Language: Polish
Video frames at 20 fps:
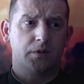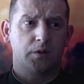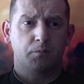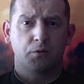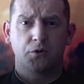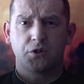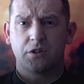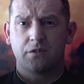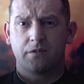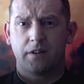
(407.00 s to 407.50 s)

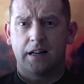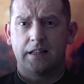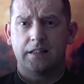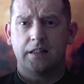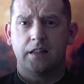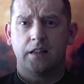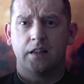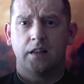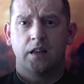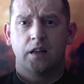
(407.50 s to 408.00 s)

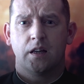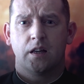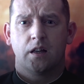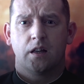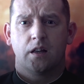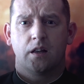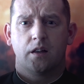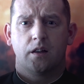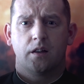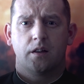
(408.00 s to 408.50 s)
spodziewali,
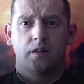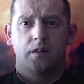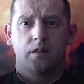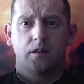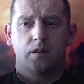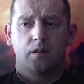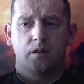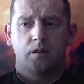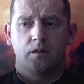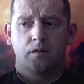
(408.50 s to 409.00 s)
E,
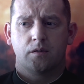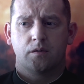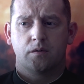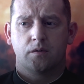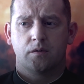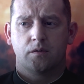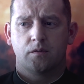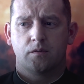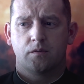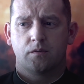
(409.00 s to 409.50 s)

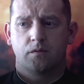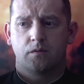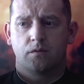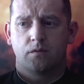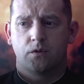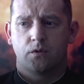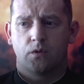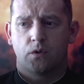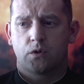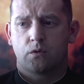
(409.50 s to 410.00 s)

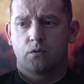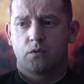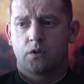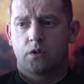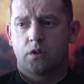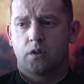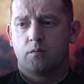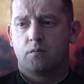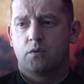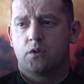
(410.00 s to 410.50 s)
w związku z
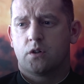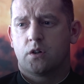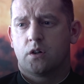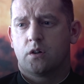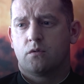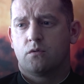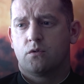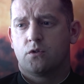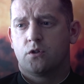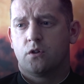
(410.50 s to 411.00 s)
tym,
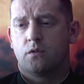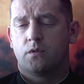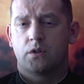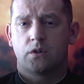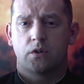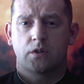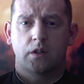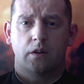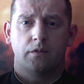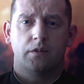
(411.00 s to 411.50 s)
że uczniowie
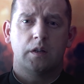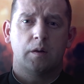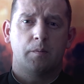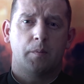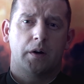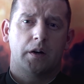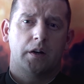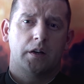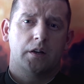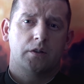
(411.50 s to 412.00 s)
zostawili
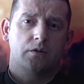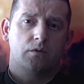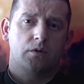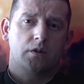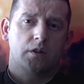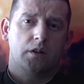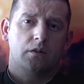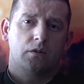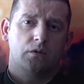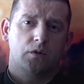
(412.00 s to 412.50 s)
Pana
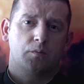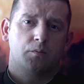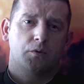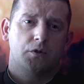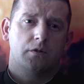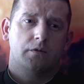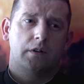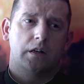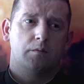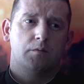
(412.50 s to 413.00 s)
Jezusa, no to
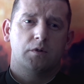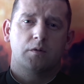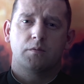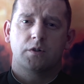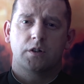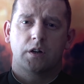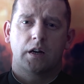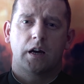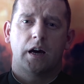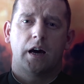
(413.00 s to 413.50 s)
spodziewalibyśmy
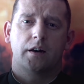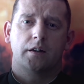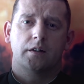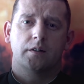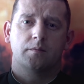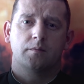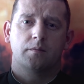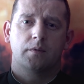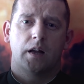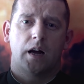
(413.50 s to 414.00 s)
się
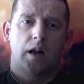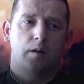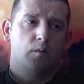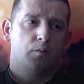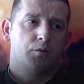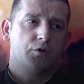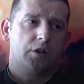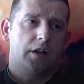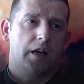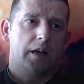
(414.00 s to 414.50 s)
kary, albo
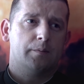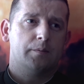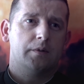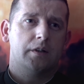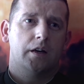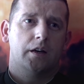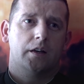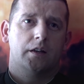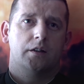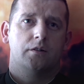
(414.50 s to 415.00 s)

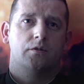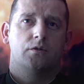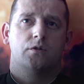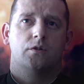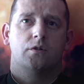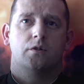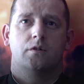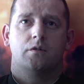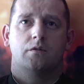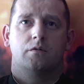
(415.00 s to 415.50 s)
przynajmniej
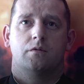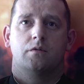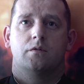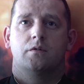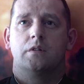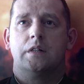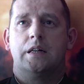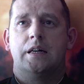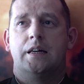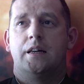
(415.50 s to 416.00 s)
jakiegoś
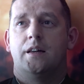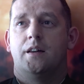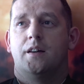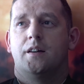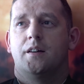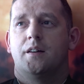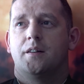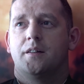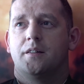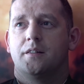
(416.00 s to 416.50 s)

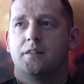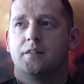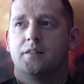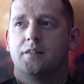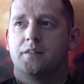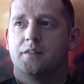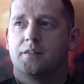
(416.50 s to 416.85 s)
e, e,